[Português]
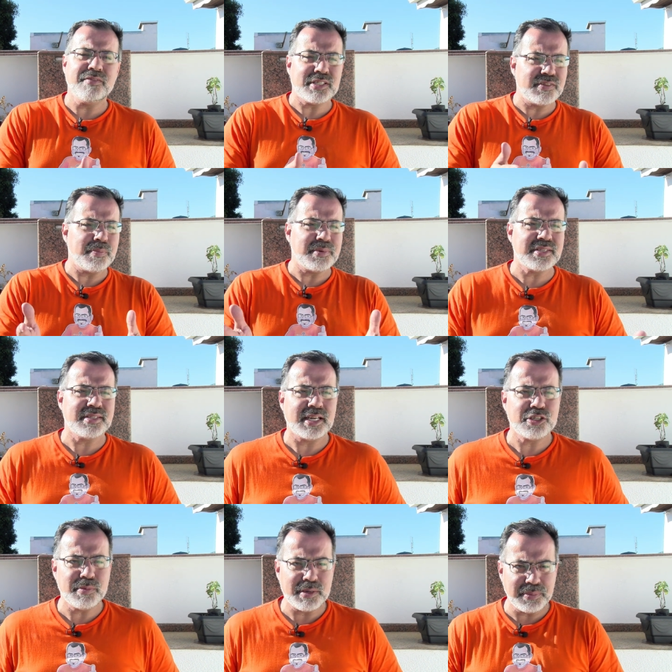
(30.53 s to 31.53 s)
você vai
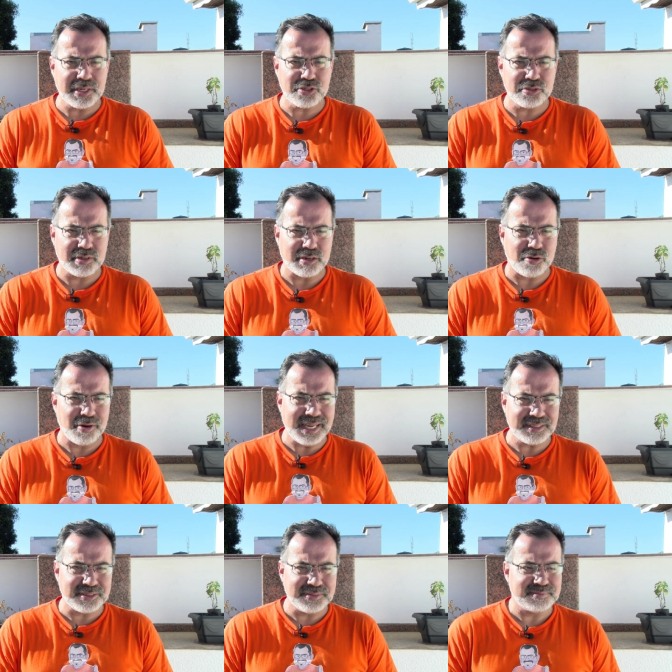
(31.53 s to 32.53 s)
precisar de uma impressora,
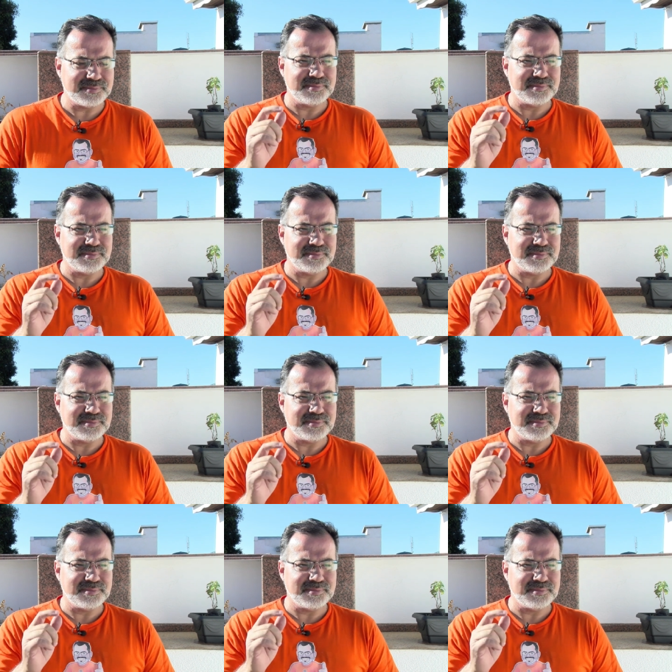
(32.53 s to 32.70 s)
correto?